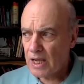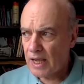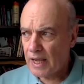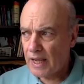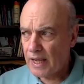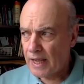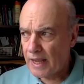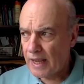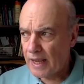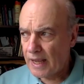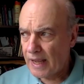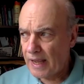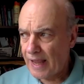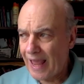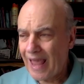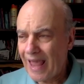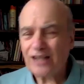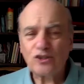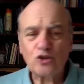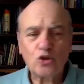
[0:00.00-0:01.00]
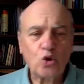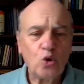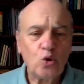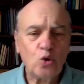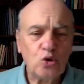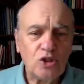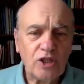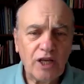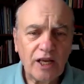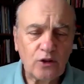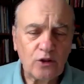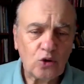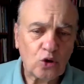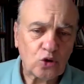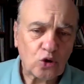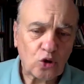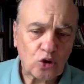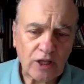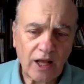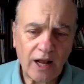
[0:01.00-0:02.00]
eh, excluyendo
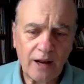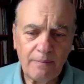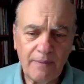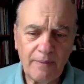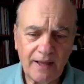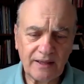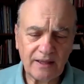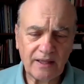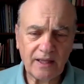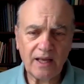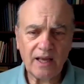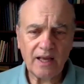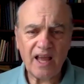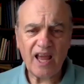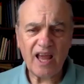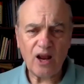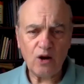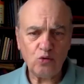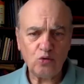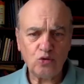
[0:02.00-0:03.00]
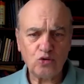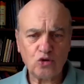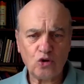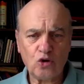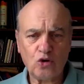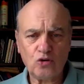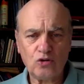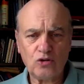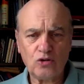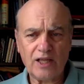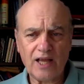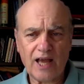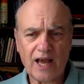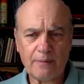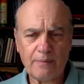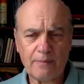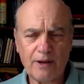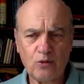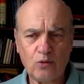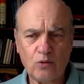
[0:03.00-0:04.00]
totalmente el uso de
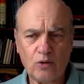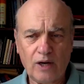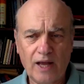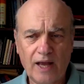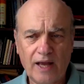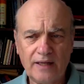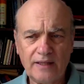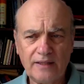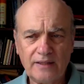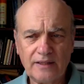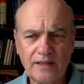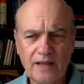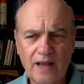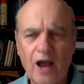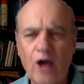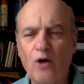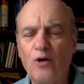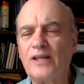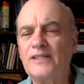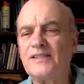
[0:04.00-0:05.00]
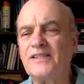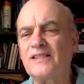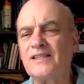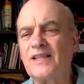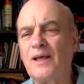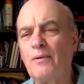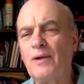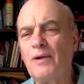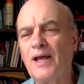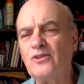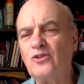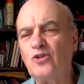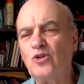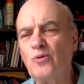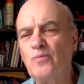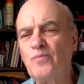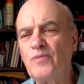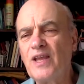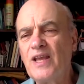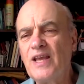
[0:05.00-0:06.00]
armas nucleares. Ahora se está
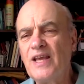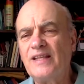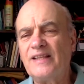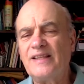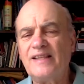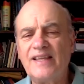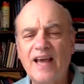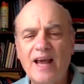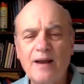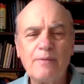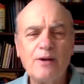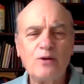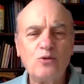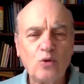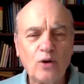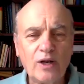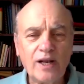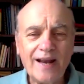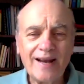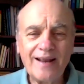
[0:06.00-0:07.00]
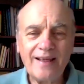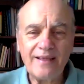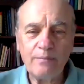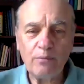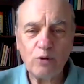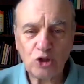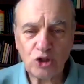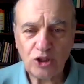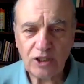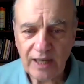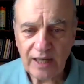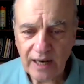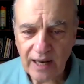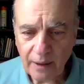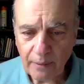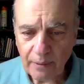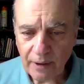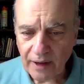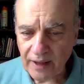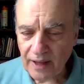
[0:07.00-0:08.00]
hablando de armas nucleares de mochila,
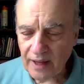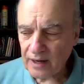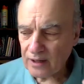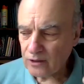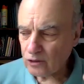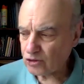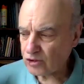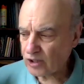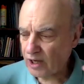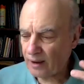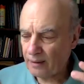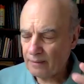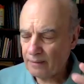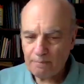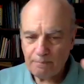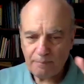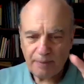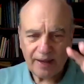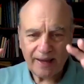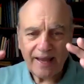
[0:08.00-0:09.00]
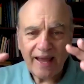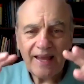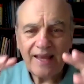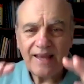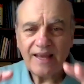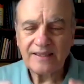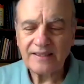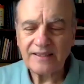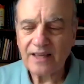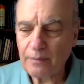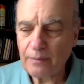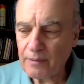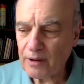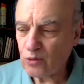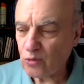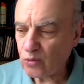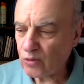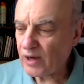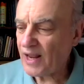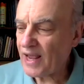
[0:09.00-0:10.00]
¿verdad? O sea, pequeñas armas
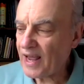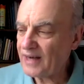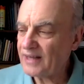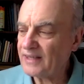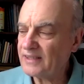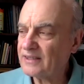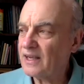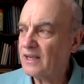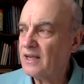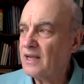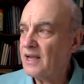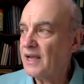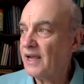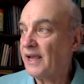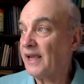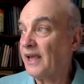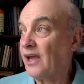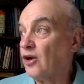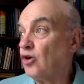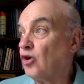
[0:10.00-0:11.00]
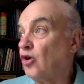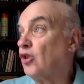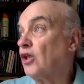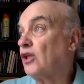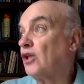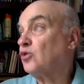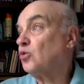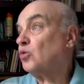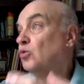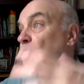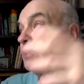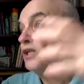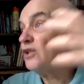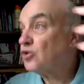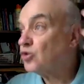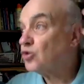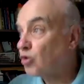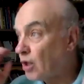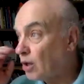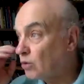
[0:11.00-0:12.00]
nucleares que no destruyen
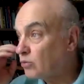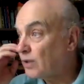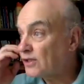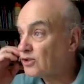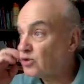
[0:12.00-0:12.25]
toda una